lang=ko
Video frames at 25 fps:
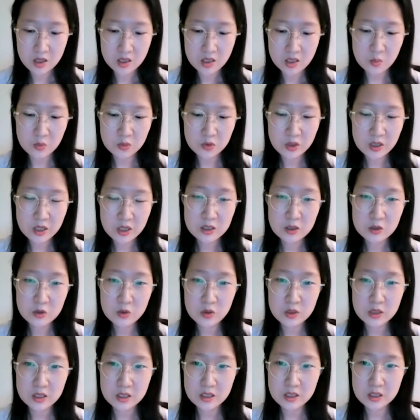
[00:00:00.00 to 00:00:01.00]

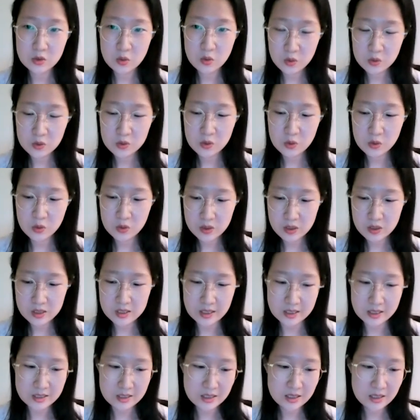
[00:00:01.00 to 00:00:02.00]
전문가들도 그 속도를
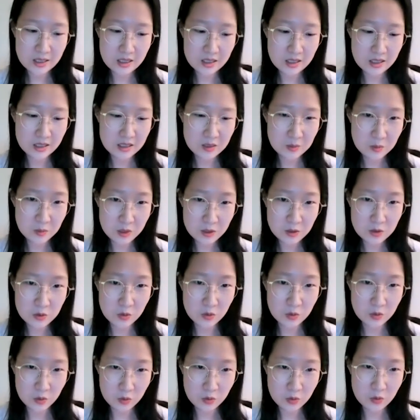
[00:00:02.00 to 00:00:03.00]
예측하기가 힘들
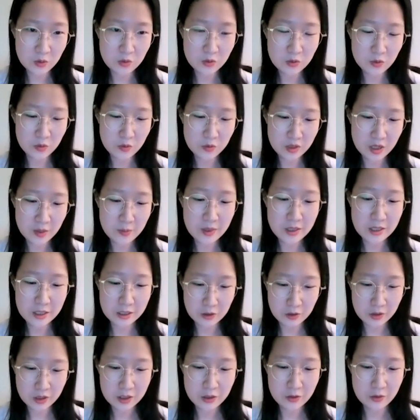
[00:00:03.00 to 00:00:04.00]
정도로 동남아
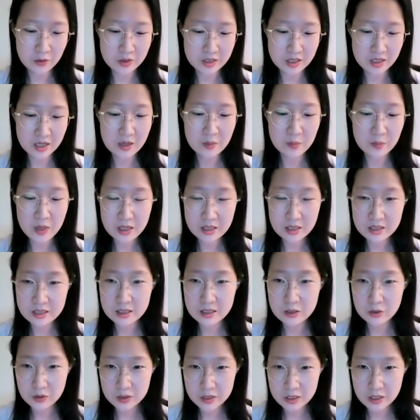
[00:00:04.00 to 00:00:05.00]
인터넷 경제가
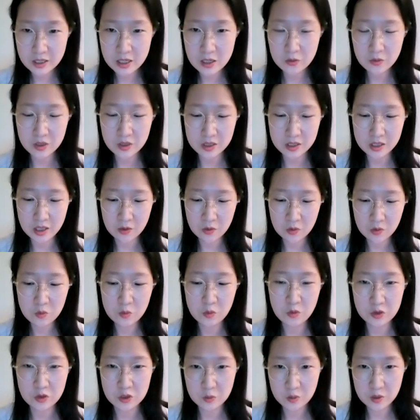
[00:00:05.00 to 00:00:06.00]
빠르게 성장하고
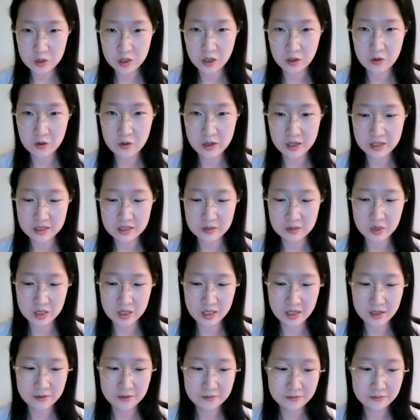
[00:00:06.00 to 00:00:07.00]
있다고 보시면 될 것 같습니다.